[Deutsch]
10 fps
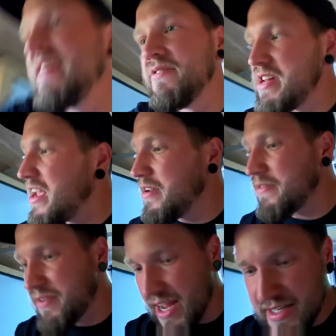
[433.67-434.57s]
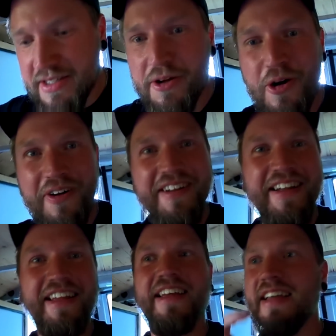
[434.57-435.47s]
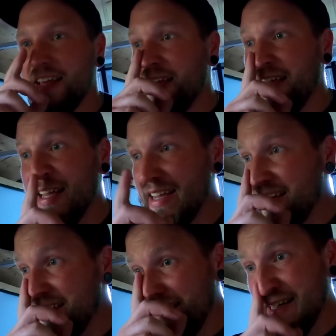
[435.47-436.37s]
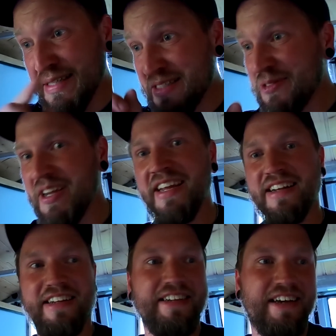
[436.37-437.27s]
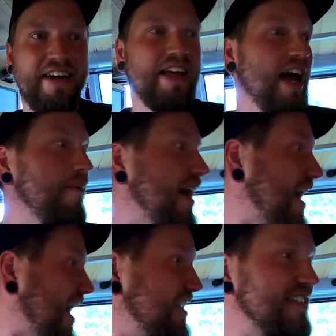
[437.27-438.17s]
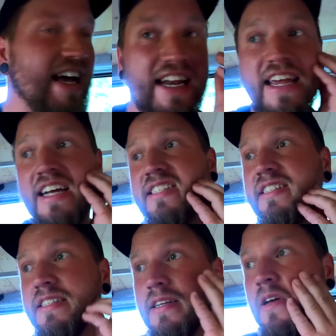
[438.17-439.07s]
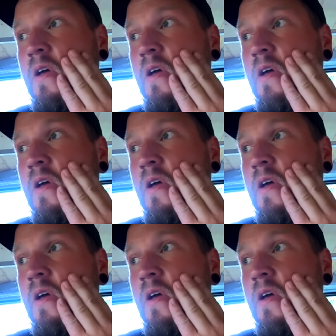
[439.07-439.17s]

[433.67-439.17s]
hier? Will er hier Fernseh gucken? Äh, so ähnlich, ja. Aber als allererstes...